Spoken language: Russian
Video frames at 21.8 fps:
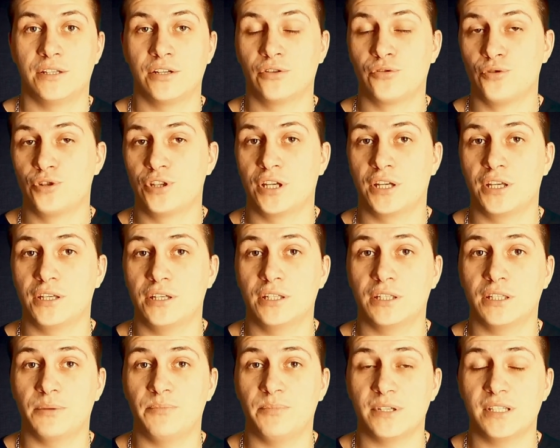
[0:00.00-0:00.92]
загрузка
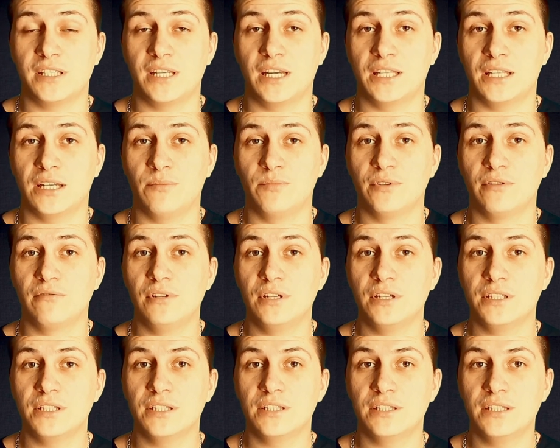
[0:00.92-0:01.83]
каких-то постоянно
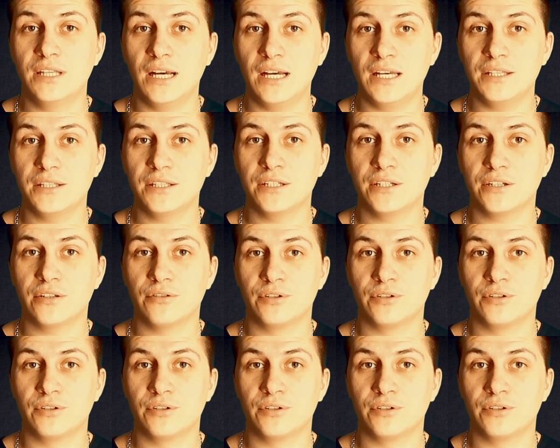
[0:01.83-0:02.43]
обновлений данных.